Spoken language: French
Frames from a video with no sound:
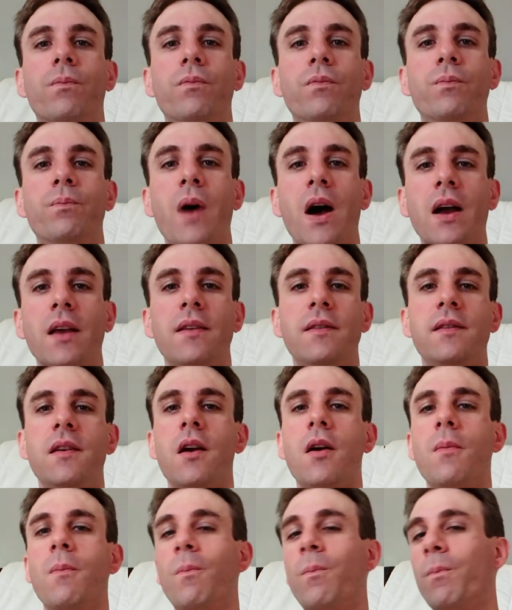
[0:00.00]

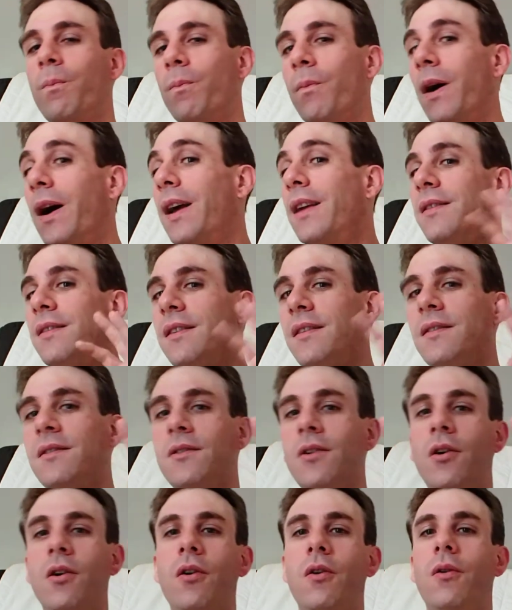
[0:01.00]
Parisiens
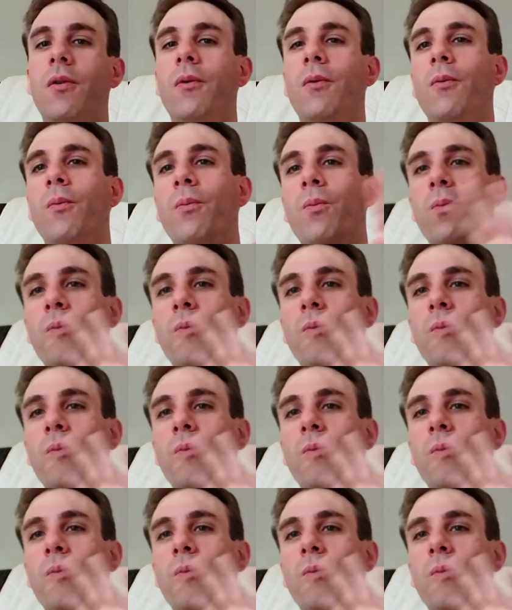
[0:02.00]
résistant,